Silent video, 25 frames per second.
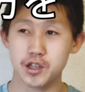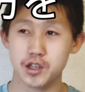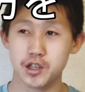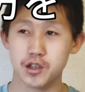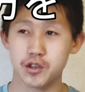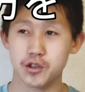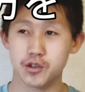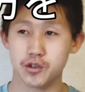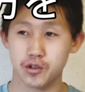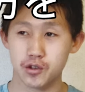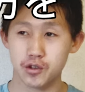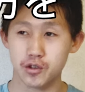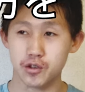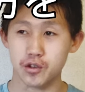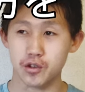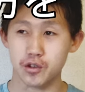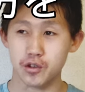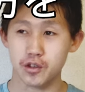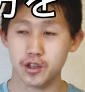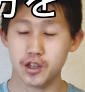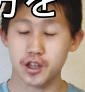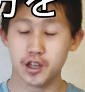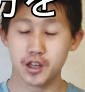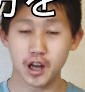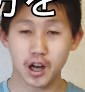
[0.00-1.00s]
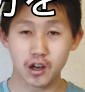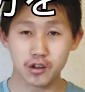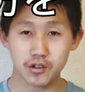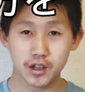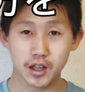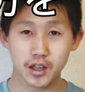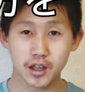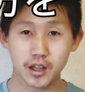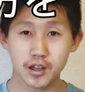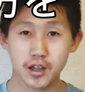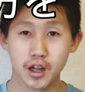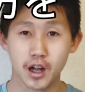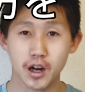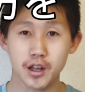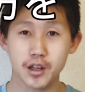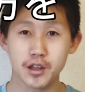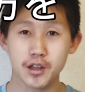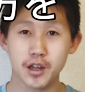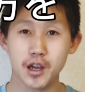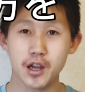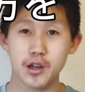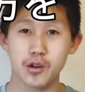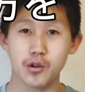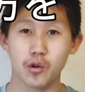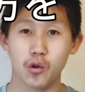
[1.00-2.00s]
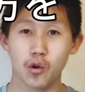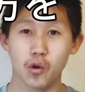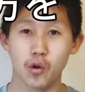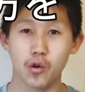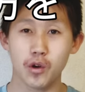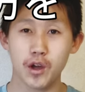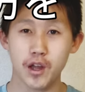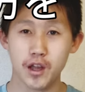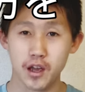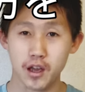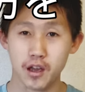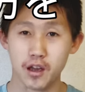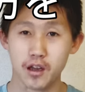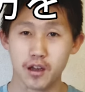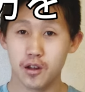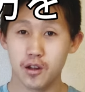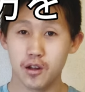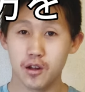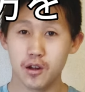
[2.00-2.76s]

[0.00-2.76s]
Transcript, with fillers: 施する比較的足りている方へ、